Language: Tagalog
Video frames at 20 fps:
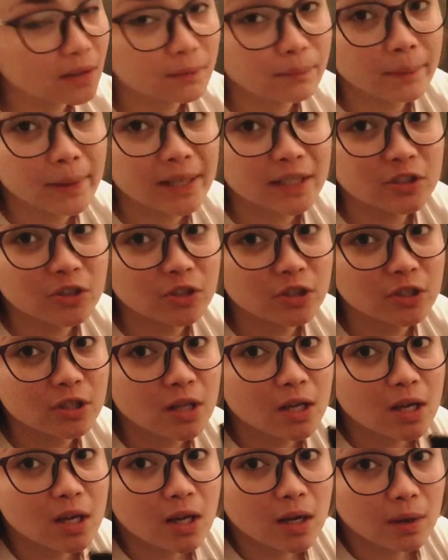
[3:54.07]
mesh
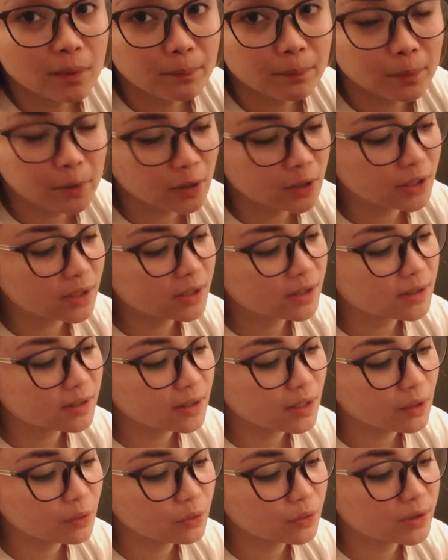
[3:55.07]
purse
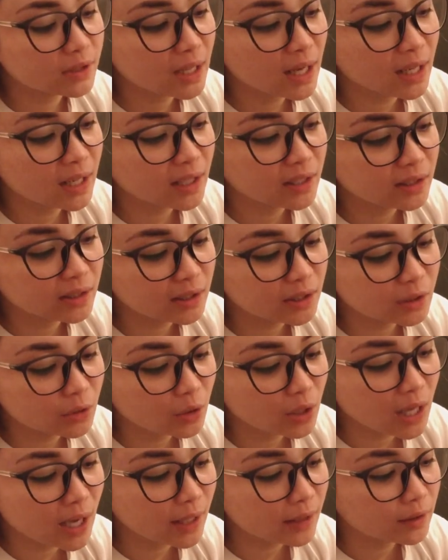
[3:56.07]
na kung sana dito
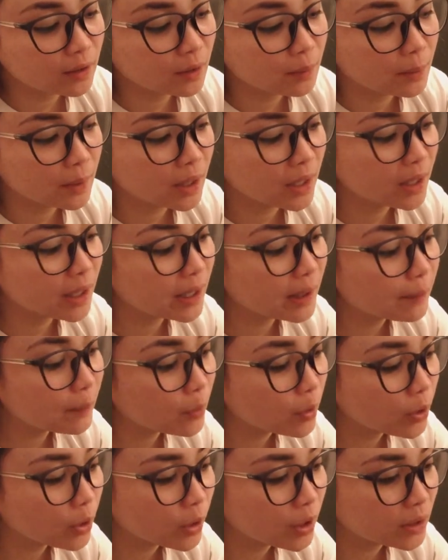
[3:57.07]
lahat ng mga
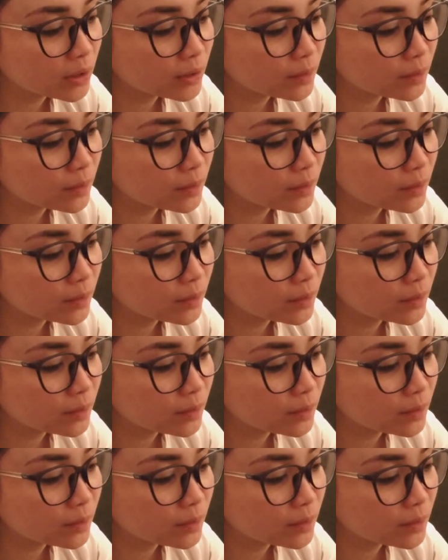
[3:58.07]
gamot,